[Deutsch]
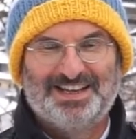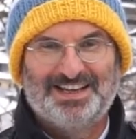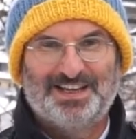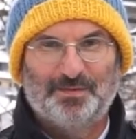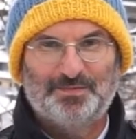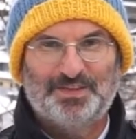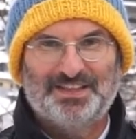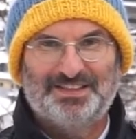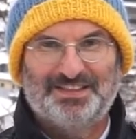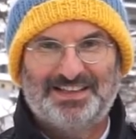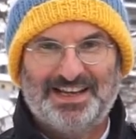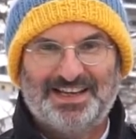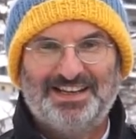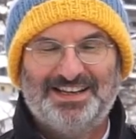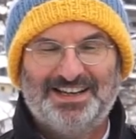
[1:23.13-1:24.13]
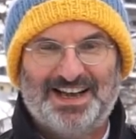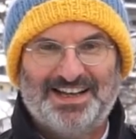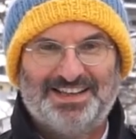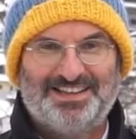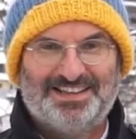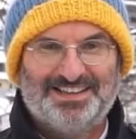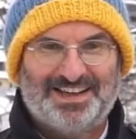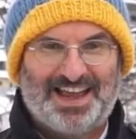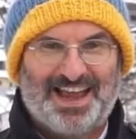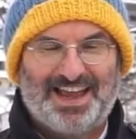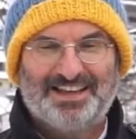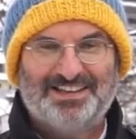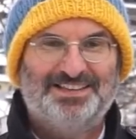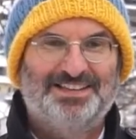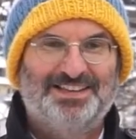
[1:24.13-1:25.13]
Ihr habt das Geckelleiten
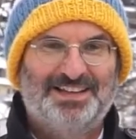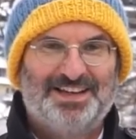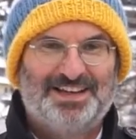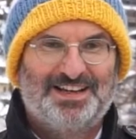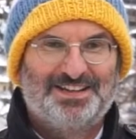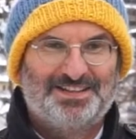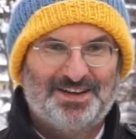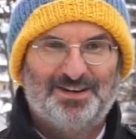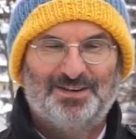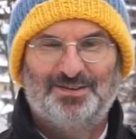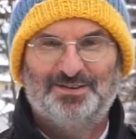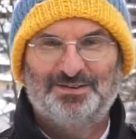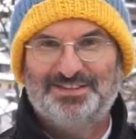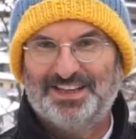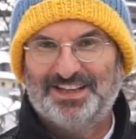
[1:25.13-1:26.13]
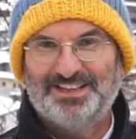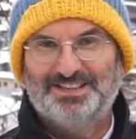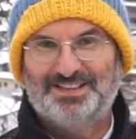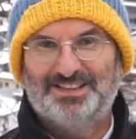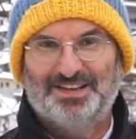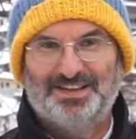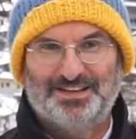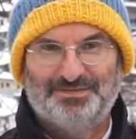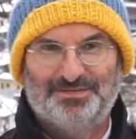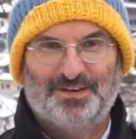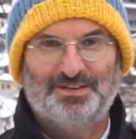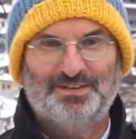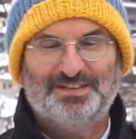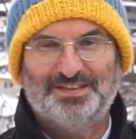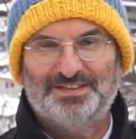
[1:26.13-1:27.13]
gehört. Ja, und jetzt
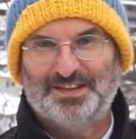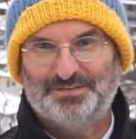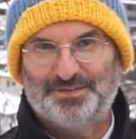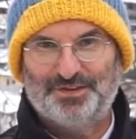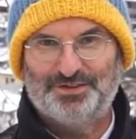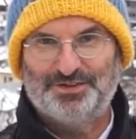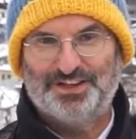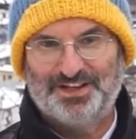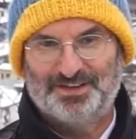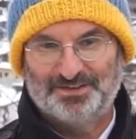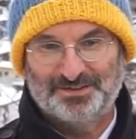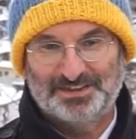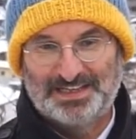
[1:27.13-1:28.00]
fängt der Fasching an.